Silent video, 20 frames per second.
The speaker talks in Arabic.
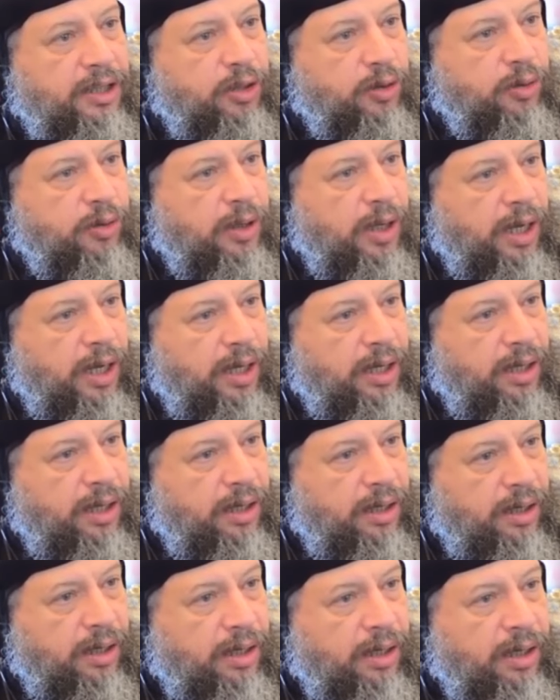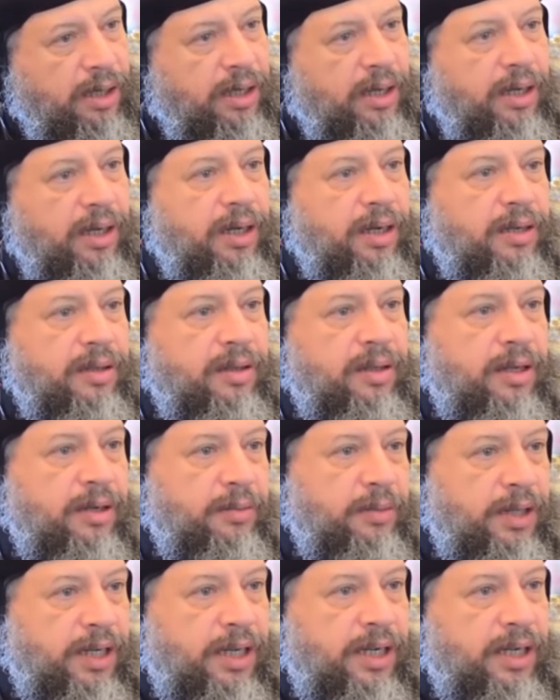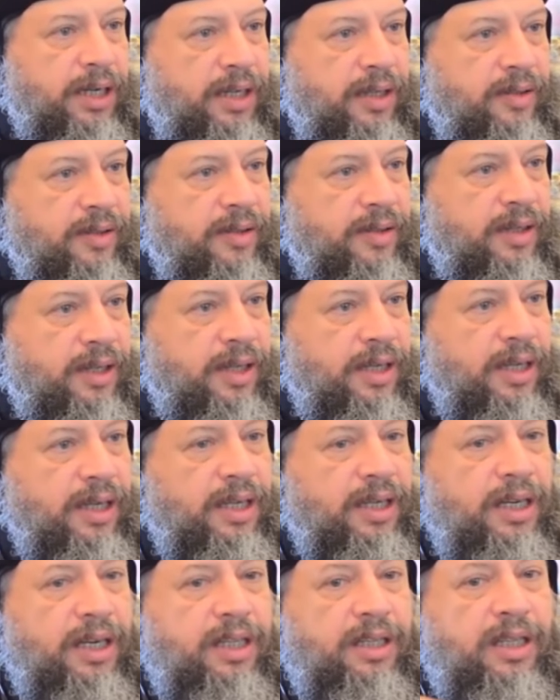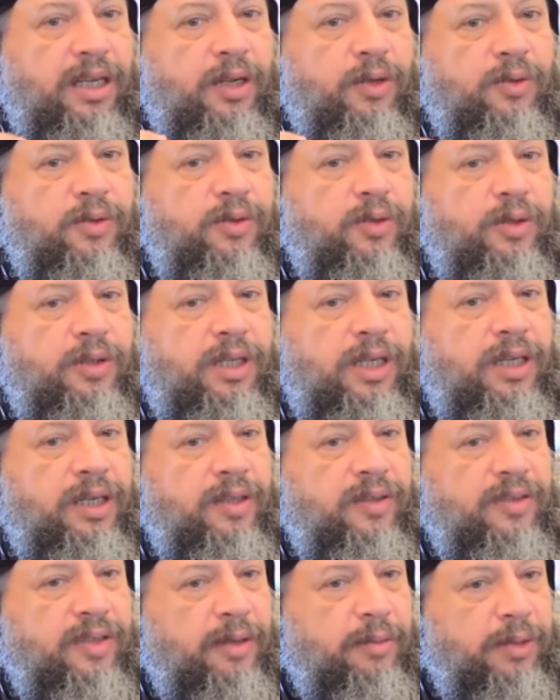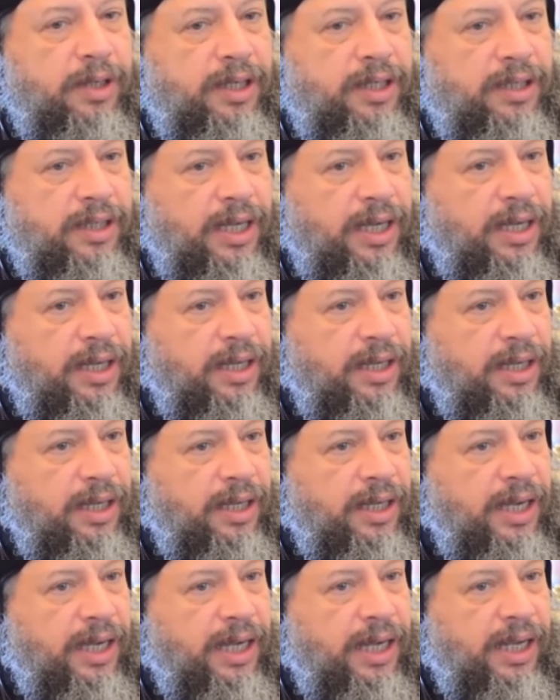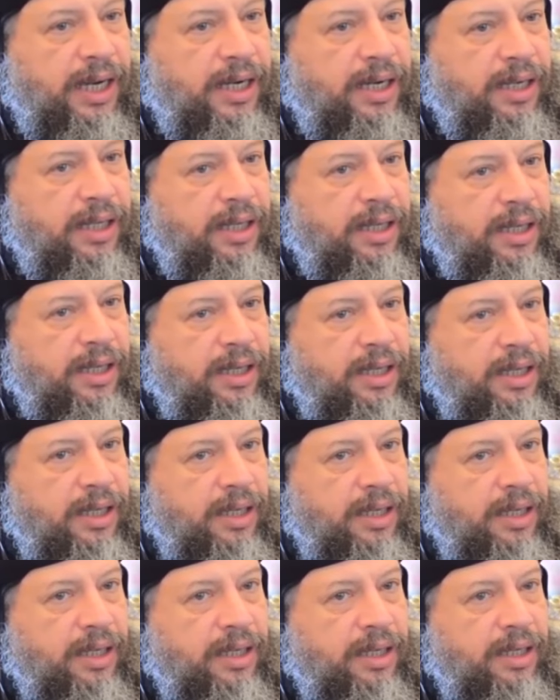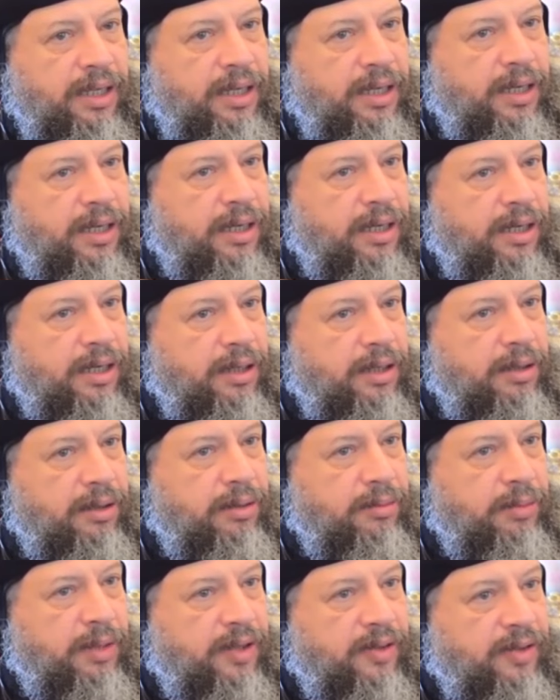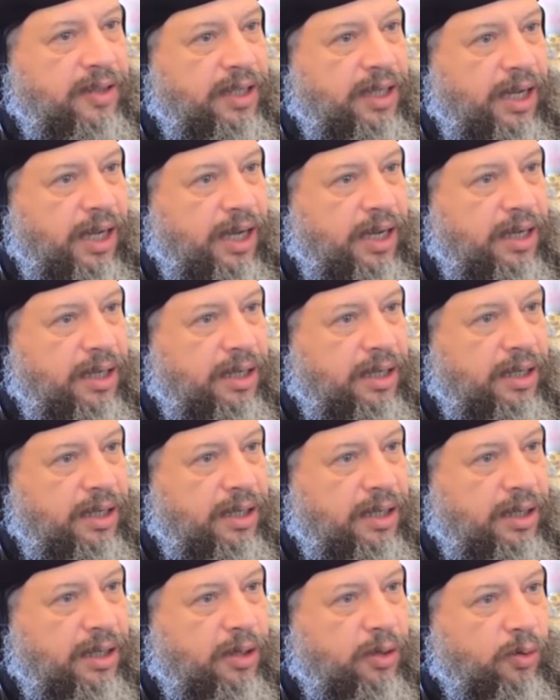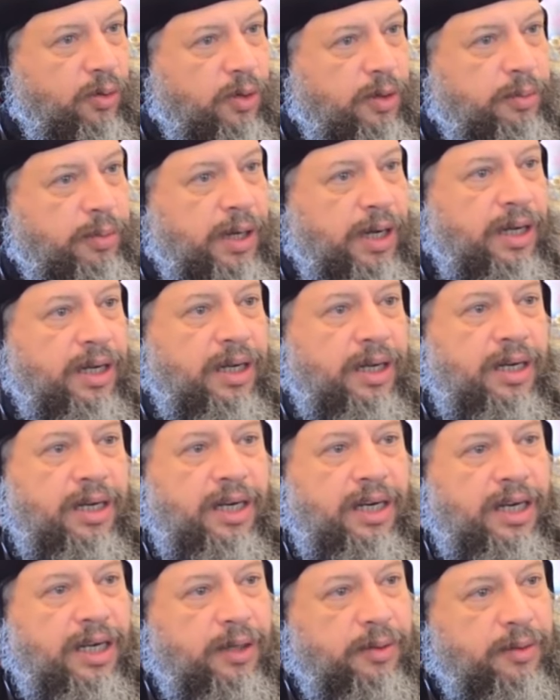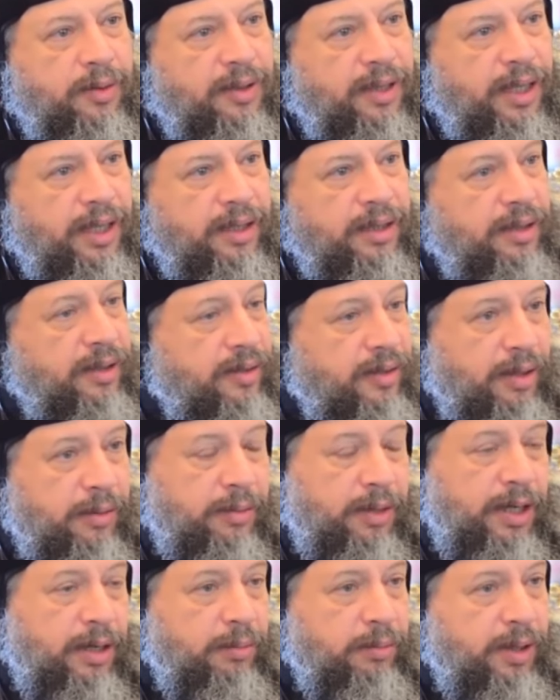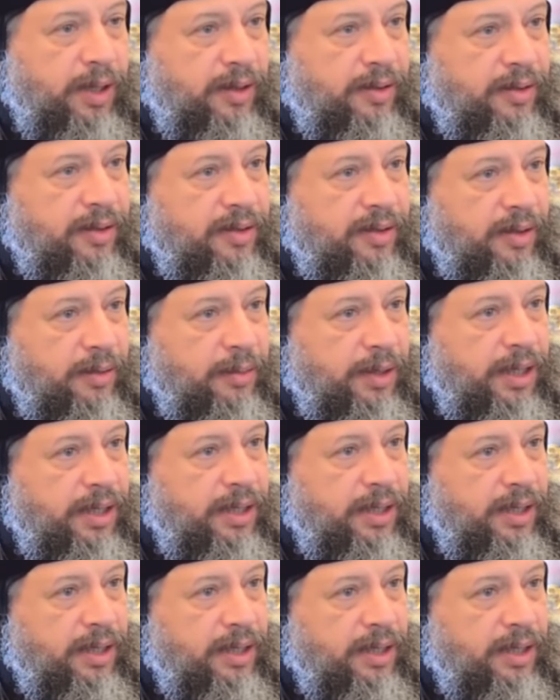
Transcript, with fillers: ان يطاع الله اكثر, أكثر من الناس يعني لو السلطان الزمني ده قال لي انكر مسيحك وبخر للاوثان زي ما كان بيحصل زمان